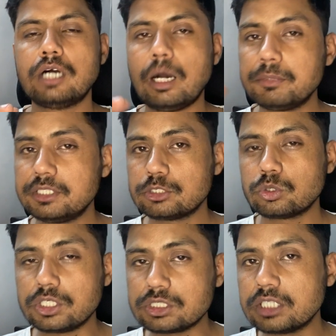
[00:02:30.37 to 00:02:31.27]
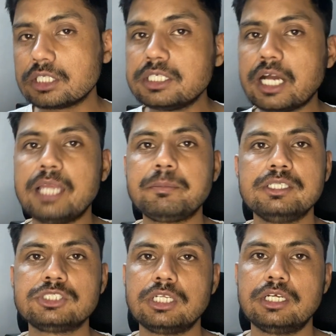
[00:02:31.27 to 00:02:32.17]
आप ये देख दो कितने दिन ये
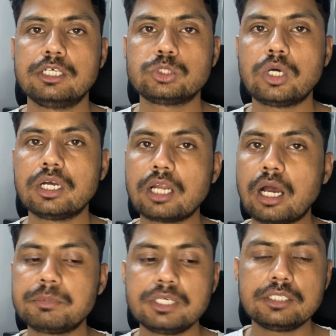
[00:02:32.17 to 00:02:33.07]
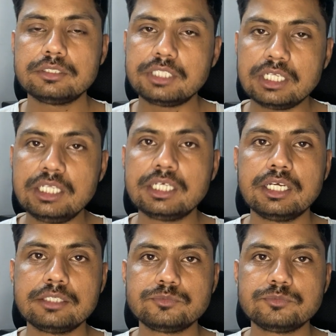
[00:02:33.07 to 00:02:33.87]
आईपीएल चलेगा तो अगर आप ये डेली के